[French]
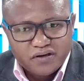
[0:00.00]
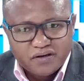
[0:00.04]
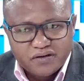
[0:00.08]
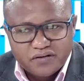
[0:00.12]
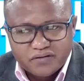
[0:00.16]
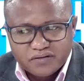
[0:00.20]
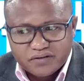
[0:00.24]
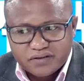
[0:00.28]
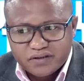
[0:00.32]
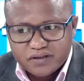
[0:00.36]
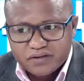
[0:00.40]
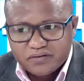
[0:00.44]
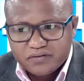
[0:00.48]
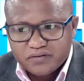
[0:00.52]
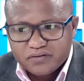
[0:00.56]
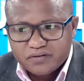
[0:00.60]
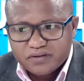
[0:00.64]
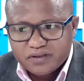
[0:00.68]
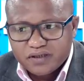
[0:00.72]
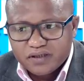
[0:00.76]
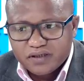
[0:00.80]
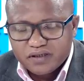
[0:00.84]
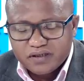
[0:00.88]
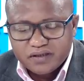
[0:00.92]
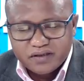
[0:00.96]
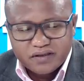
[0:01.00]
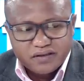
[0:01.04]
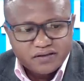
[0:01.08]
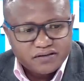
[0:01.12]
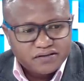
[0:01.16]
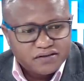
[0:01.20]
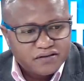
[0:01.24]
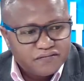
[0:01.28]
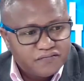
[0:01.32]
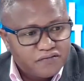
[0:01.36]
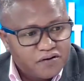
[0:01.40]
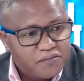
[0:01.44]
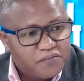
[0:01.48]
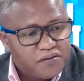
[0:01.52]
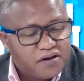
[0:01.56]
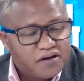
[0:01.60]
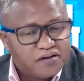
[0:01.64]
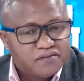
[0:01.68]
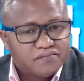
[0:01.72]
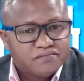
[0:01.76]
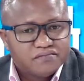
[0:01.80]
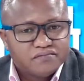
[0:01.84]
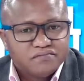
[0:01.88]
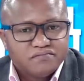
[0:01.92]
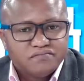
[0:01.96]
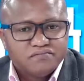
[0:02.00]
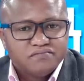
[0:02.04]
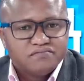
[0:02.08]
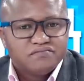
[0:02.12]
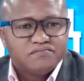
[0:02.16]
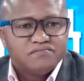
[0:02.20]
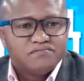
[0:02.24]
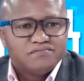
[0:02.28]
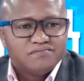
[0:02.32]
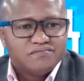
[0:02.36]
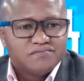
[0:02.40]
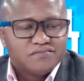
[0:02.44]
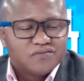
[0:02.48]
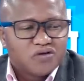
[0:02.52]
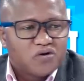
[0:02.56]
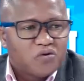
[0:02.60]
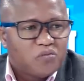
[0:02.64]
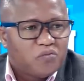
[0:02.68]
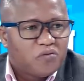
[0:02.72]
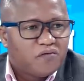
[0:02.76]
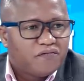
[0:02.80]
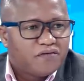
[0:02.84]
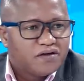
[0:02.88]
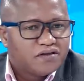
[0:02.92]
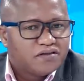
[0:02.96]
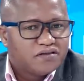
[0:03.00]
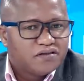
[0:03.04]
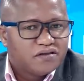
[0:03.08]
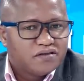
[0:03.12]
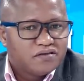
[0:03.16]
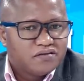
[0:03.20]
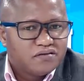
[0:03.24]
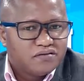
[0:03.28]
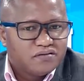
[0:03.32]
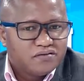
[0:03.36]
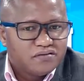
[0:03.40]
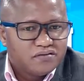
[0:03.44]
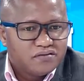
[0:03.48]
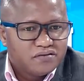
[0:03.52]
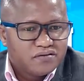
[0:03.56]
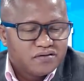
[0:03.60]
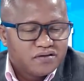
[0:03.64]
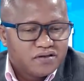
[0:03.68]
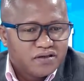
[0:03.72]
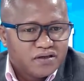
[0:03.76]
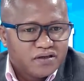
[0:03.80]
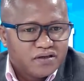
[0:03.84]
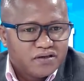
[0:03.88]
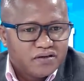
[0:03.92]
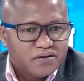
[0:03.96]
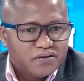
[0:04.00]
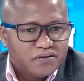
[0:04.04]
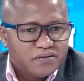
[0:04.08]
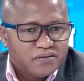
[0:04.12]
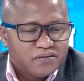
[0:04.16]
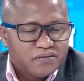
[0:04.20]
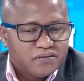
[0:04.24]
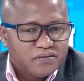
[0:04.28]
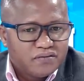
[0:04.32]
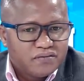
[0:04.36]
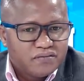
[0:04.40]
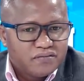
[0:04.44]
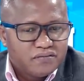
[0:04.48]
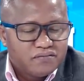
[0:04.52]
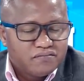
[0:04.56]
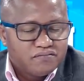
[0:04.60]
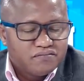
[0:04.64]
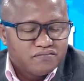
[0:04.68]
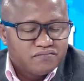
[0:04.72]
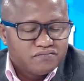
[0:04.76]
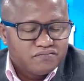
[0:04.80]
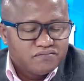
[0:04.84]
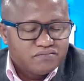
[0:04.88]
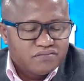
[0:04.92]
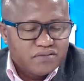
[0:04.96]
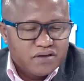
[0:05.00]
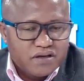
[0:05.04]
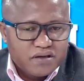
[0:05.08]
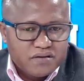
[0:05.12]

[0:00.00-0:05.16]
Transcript: On sait que c'est vraiment, comme on va dire, euh, euh, un